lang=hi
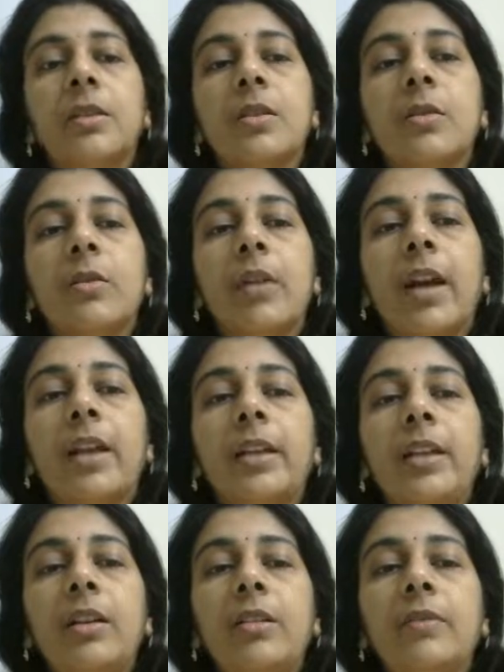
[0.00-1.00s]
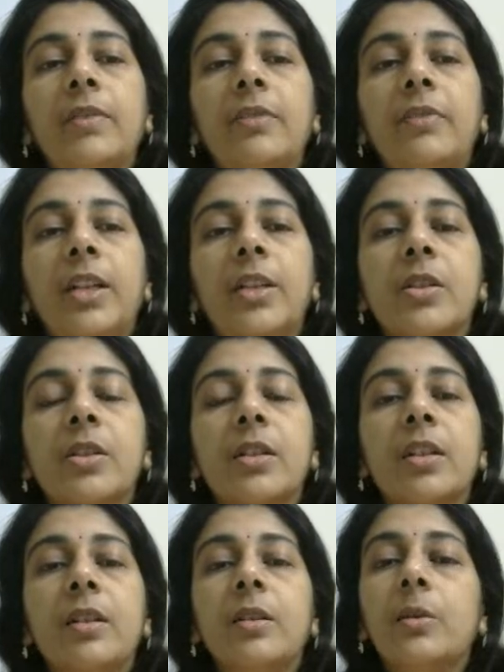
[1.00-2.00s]
सो एनी ऑफ द
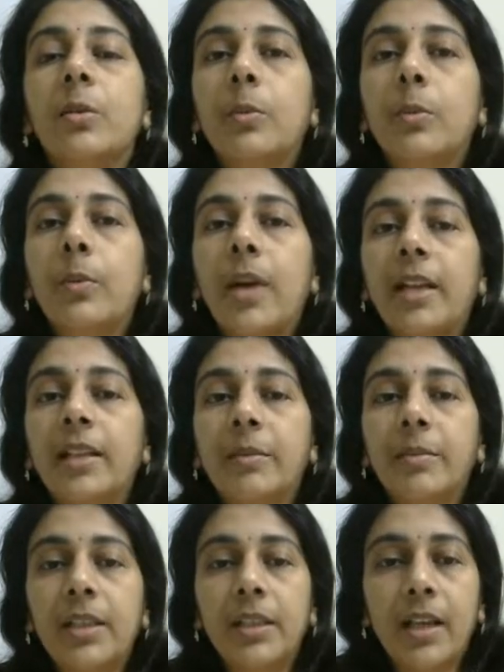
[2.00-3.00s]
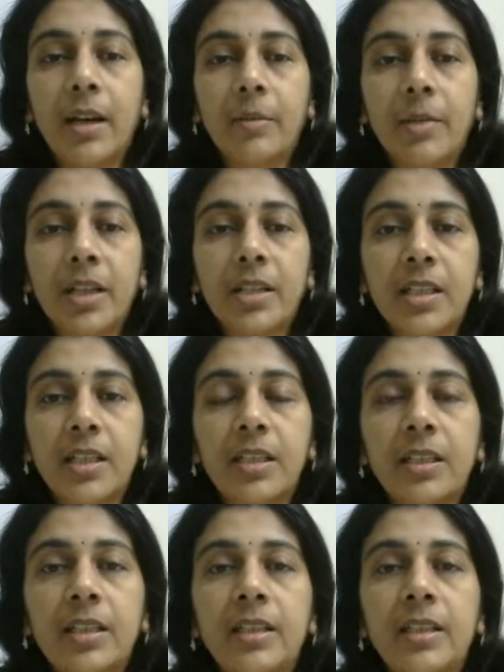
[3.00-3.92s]
फंक्शनल वेरिएबल लैमडा जीन